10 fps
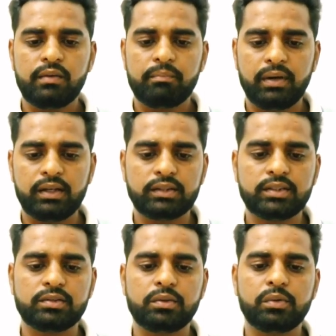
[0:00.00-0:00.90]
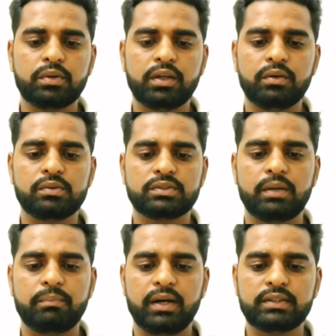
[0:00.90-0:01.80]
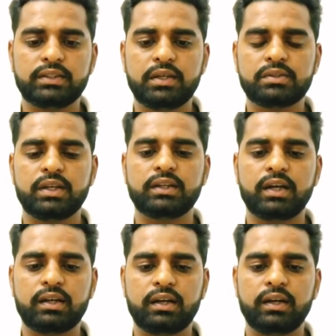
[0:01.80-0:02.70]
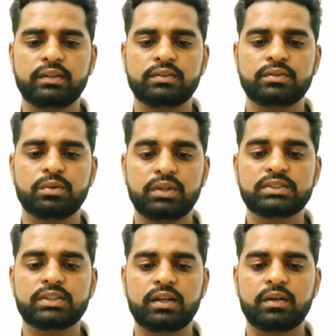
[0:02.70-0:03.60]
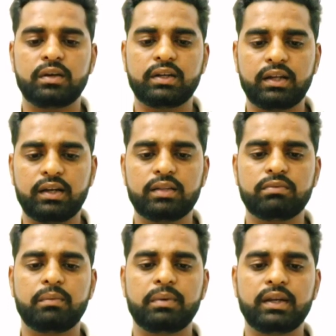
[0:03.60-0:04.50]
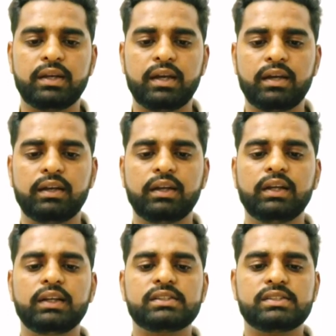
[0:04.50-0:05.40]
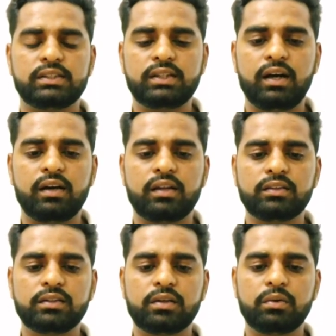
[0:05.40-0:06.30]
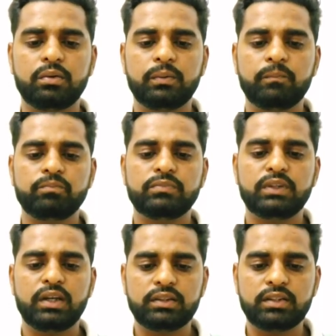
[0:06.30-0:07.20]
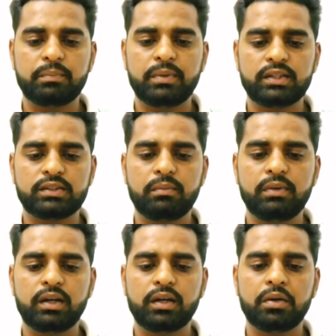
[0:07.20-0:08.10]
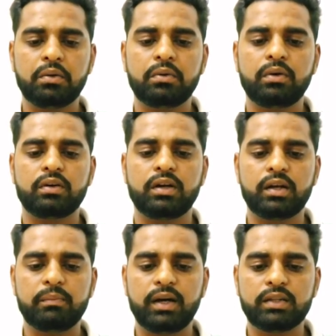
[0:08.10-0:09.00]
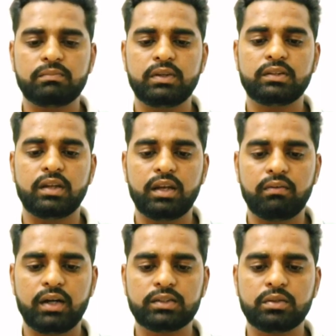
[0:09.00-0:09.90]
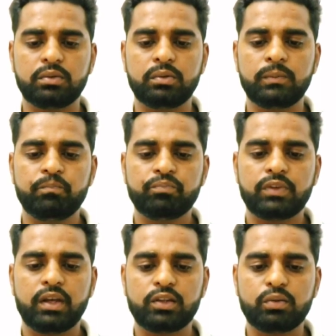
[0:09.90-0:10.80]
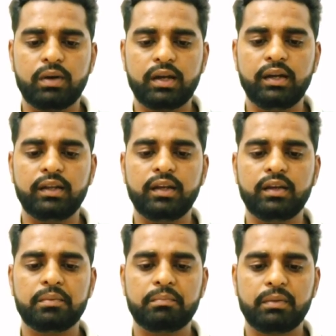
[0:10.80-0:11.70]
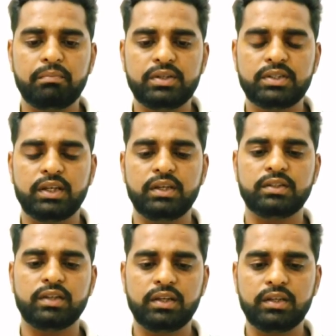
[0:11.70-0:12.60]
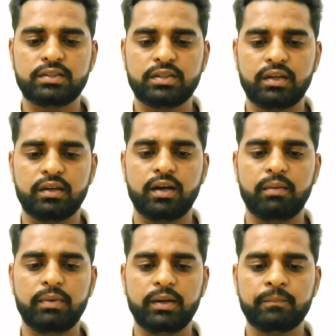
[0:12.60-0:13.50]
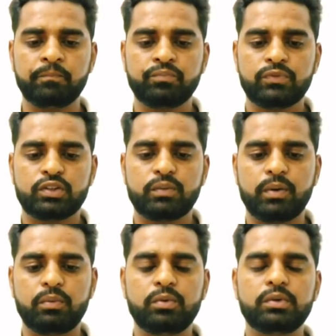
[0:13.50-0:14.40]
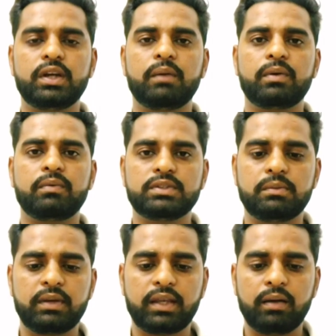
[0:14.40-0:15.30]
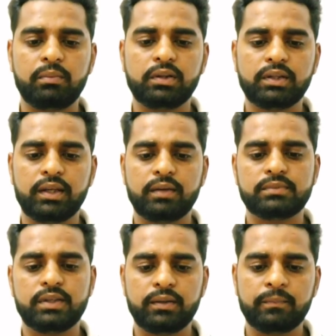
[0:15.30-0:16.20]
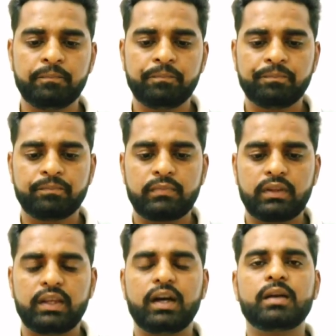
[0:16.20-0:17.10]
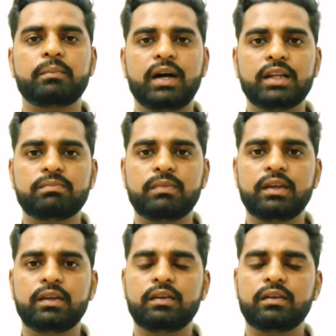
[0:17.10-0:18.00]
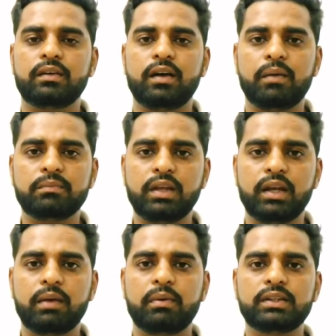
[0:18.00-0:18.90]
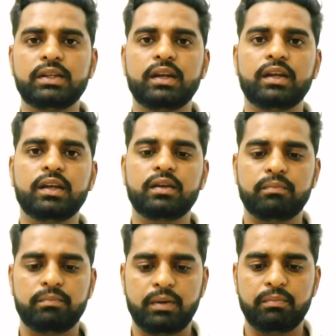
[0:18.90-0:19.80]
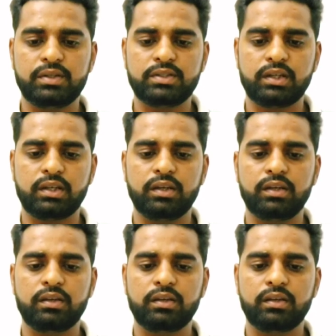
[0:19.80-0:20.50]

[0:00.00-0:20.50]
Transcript: पहला तिथलुनुकियो उसका पाँच दया उसकी अठारह आयत सोलह सारा और अठारह आयत वहाँ पर लिखा है सदा आनंदित रहो निरंतर प्रार्थना में लगे रहो और हर बात में धन्यवाद करो क्योंकि तुम्हारे लिए परमेश्वर की यही इच्छा है आमीन सो तो प्रभु यहाँ पर वचन में क्या बोलते हैं हमसे कि हर बात में हम धन्यवादी रहें परमेश्वर की